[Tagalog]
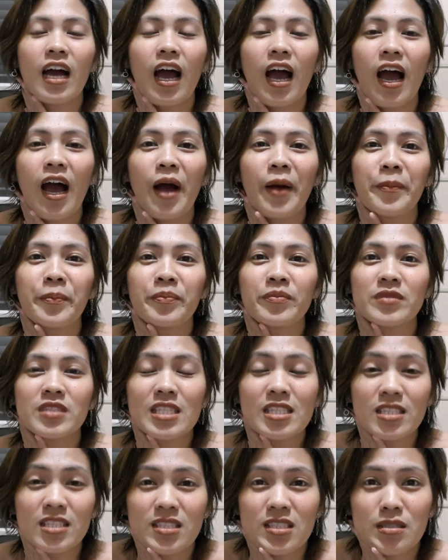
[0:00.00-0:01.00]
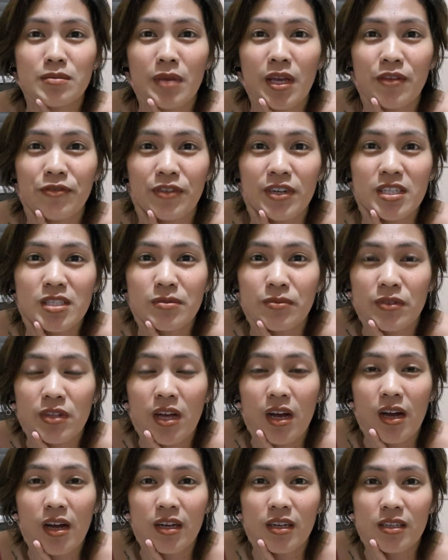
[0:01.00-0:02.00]
um, since this is my first
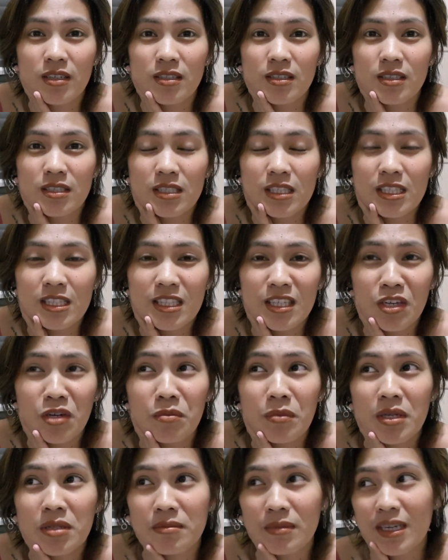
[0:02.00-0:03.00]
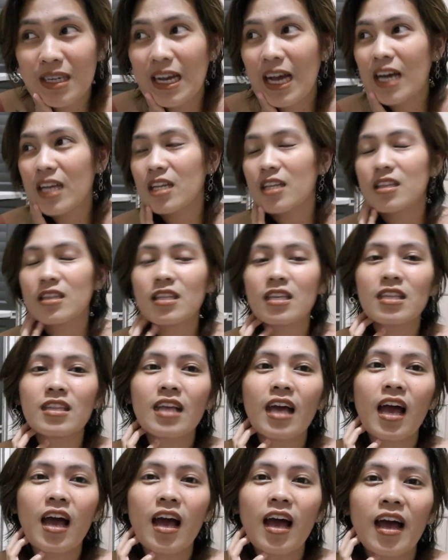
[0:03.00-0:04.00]
vlog, hindi ko man magaranti
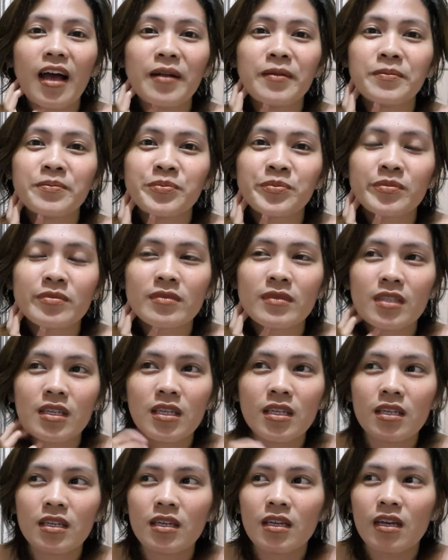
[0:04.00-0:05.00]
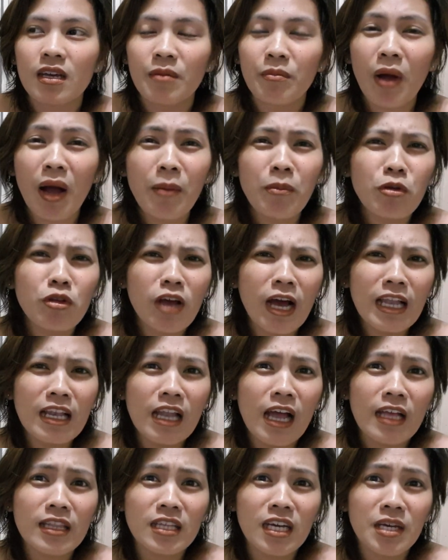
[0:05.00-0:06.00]
na makabuluhan
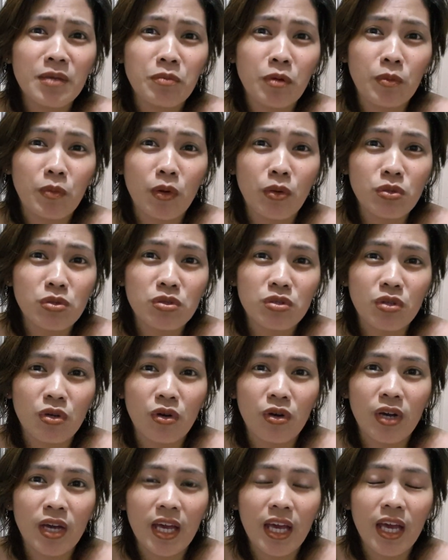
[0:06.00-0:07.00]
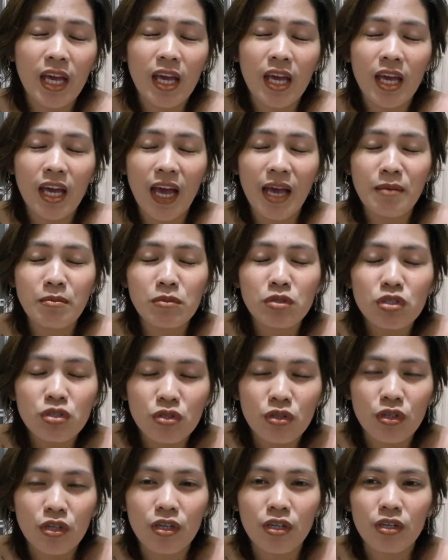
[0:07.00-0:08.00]
lahat ng ipopost ko. Eh, I'm
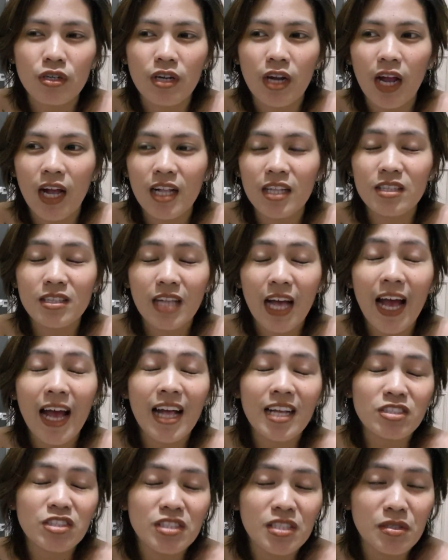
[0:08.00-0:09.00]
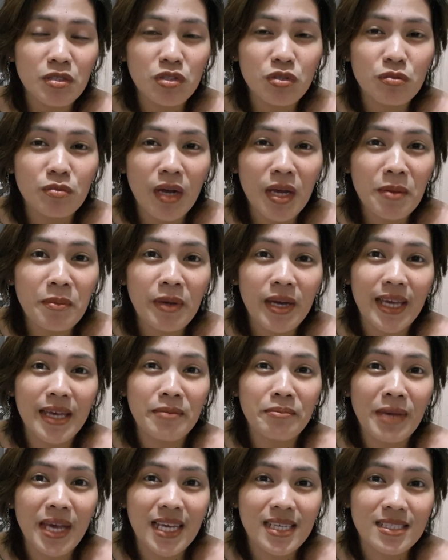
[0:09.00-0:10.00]
sure, I'll actually do my
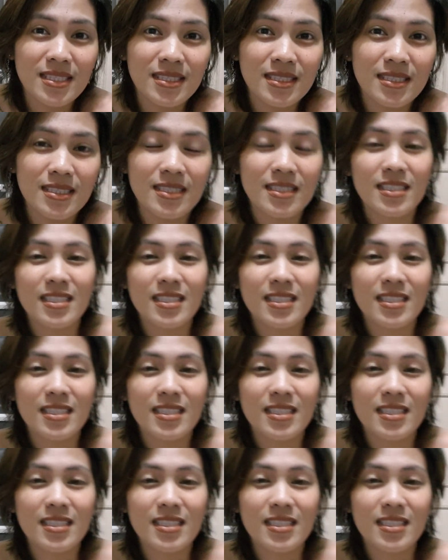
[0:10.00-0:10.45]
best